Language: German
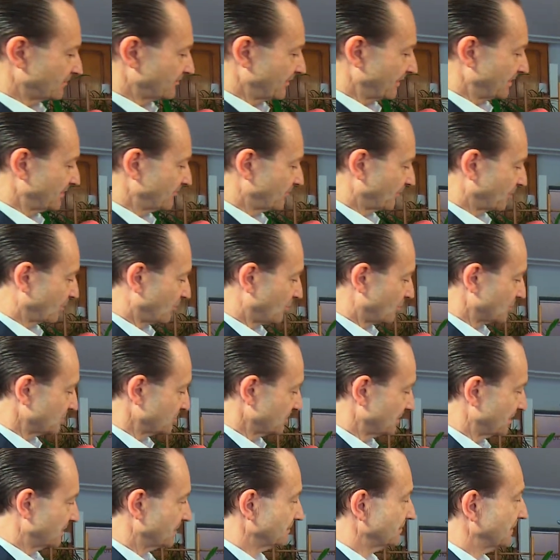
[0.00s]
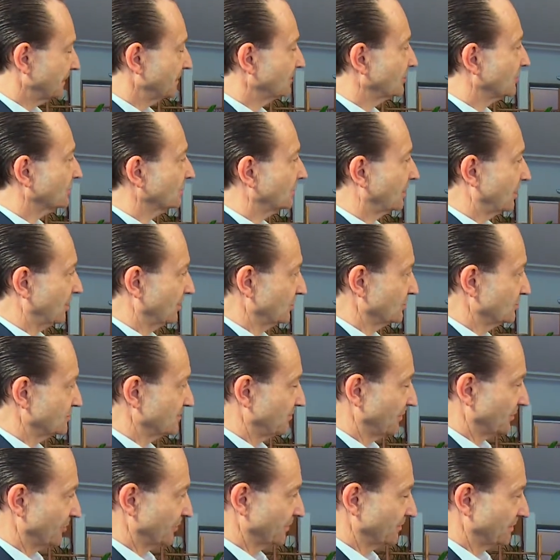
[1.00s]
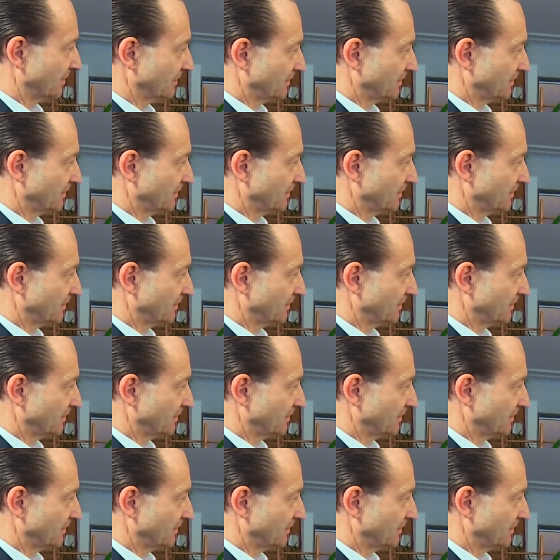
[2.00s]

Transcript: damit die Branche nicht total ausblüht?